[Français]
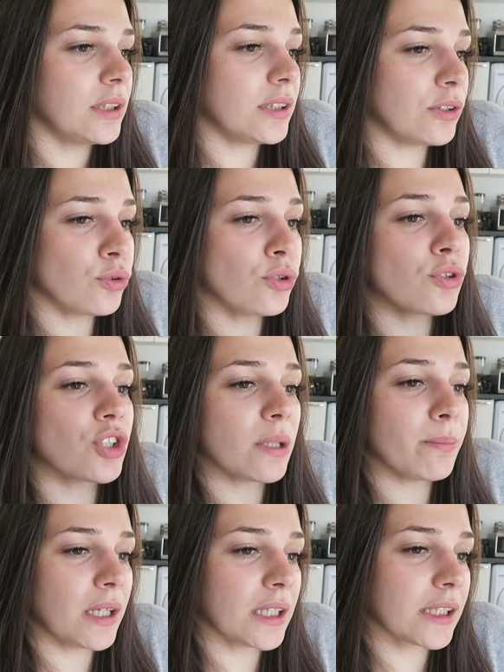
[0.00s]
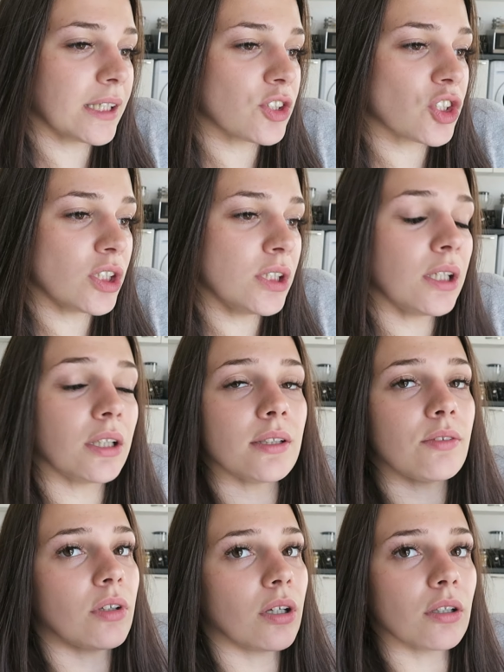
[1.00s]
C'est juste que j'ai mal réagi,
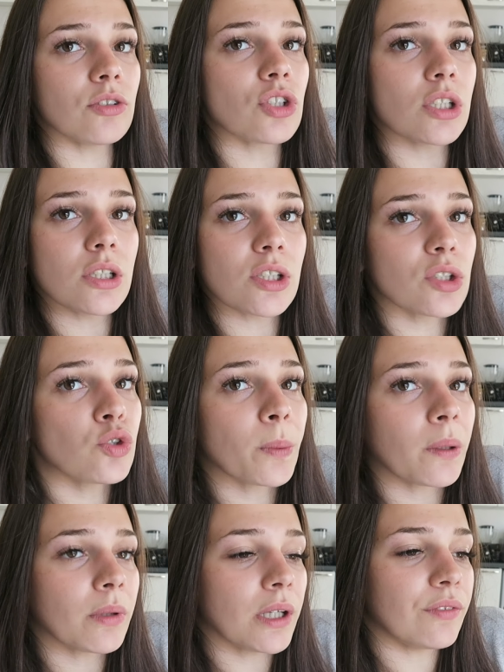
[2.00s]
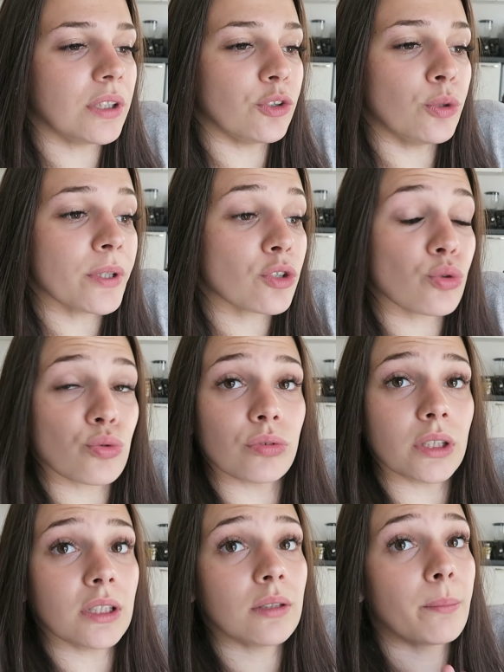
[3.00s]
et voilà. J'ai supprimé la vidéo parce que je
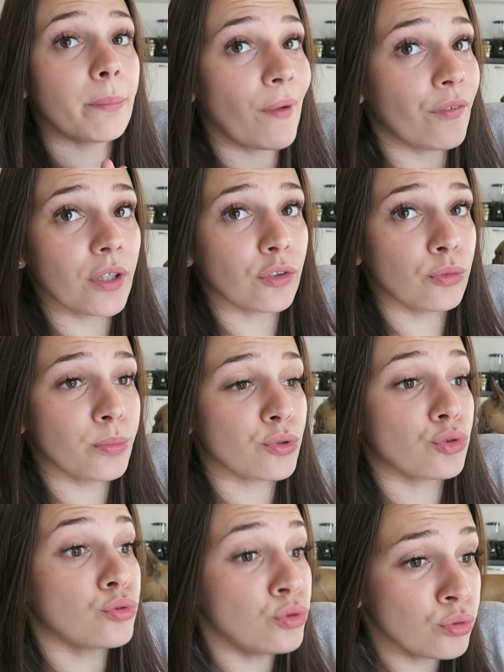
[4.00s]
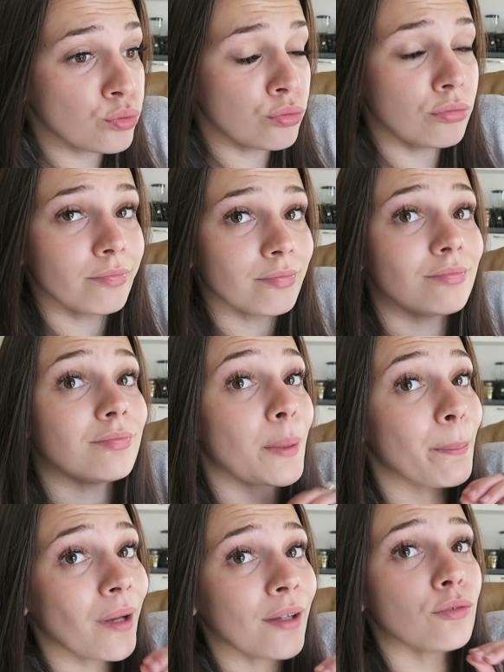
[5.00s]
voulais pas faire du buzz du tout,
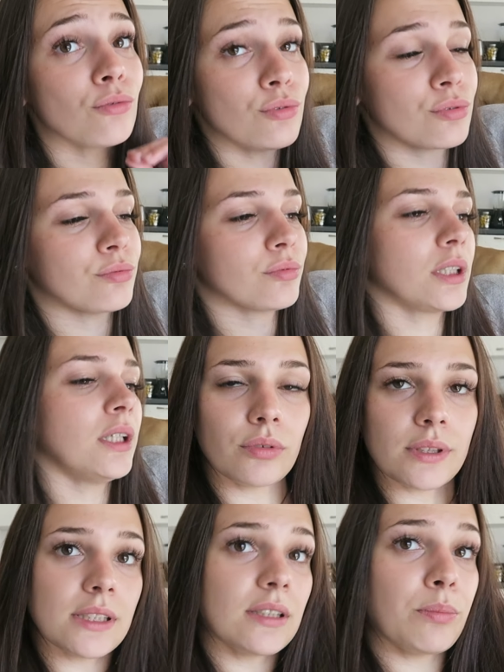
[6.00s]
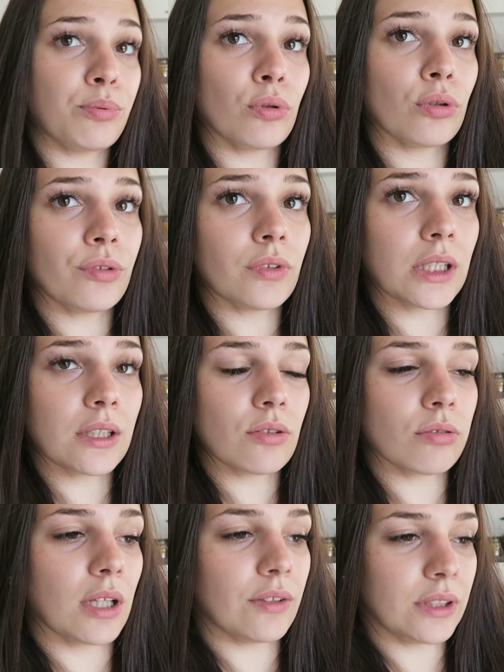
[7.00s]
mais pas du tout. C'était pour revenir
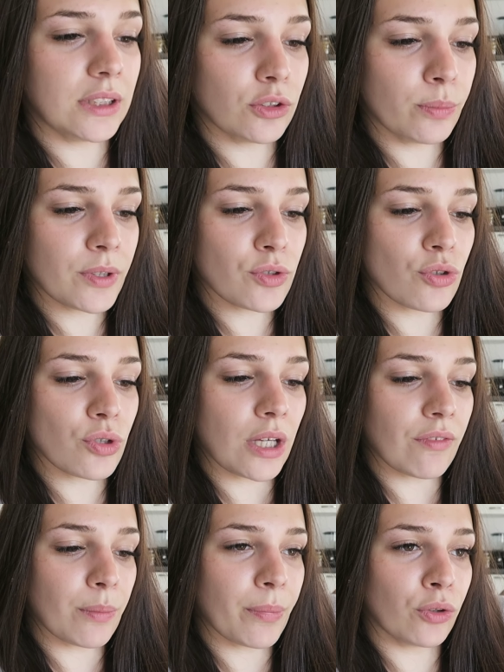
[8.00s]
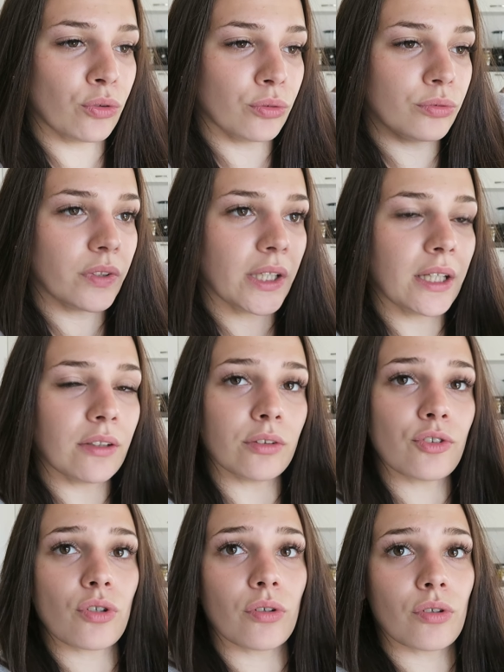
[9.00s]
sur la vidéo parce qu'il n'y avait pas eu de
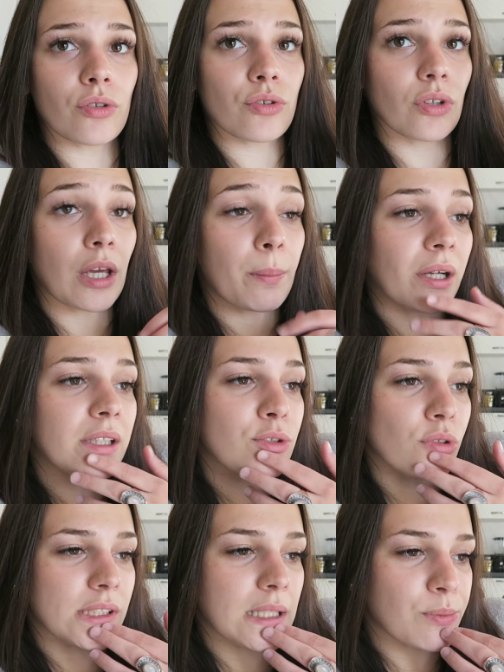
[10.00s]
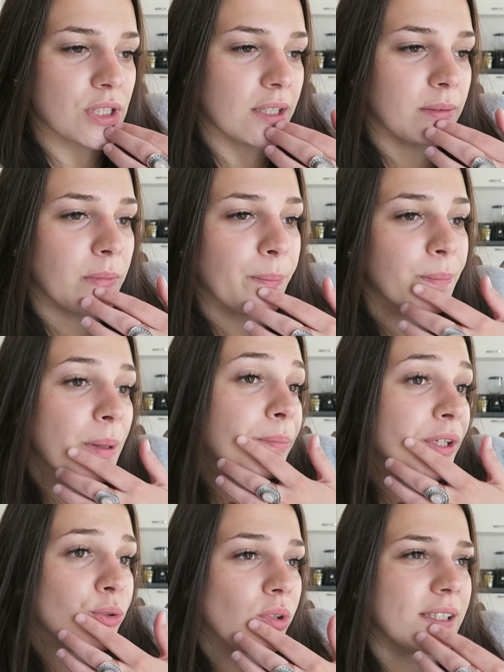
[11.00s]
nouvelles. J'en avais parlé sur Snapchat, mais même
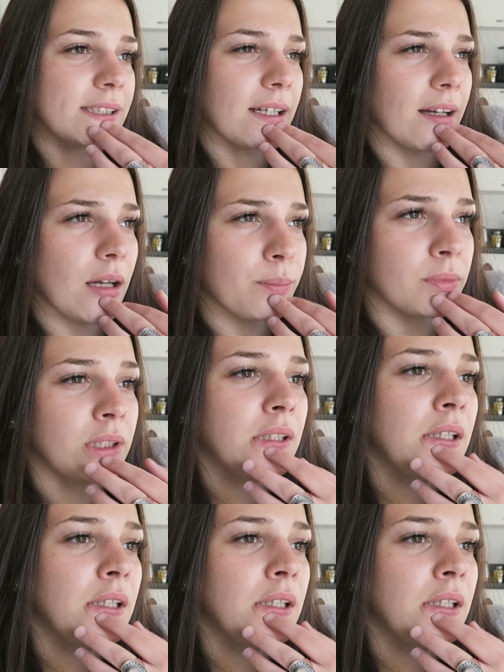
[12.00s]
pas sur Instagram.